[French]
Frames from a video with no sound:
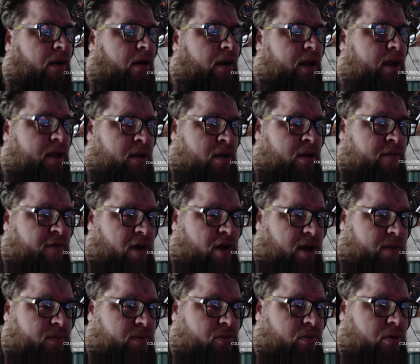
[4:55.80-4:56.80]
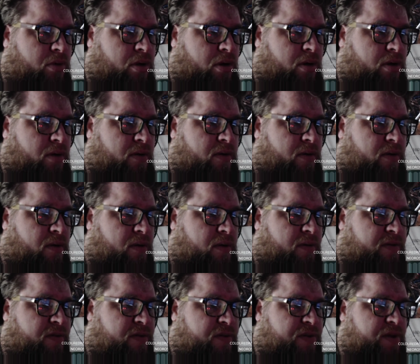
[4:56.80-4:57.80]
et voilà, donc
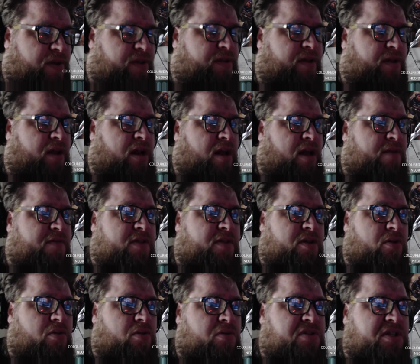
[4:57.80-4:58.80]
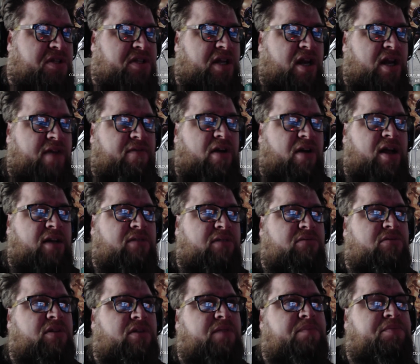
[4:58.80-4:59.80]
c'était la vidéo, c'était la, voilà,
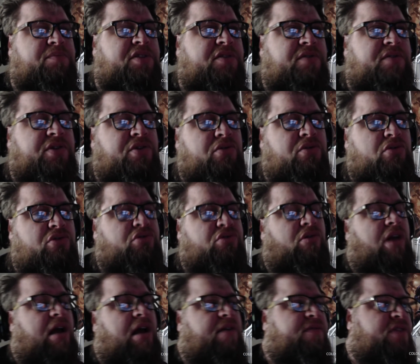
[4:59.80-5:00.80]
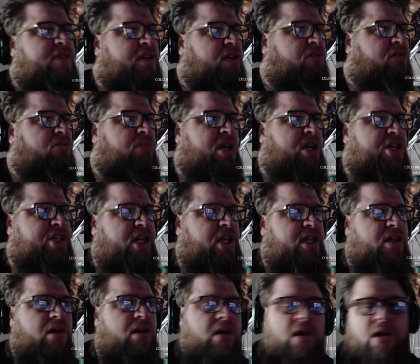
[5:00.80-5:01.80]
la petite vidéo sur l'avenir de ma
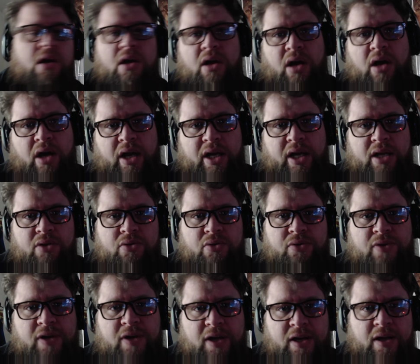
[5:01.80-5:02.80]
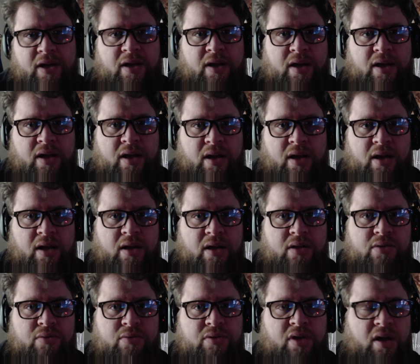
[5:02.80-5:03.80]
chaîne. Rien de très,
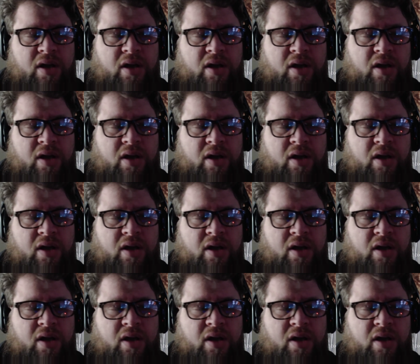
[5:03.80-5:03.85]
de très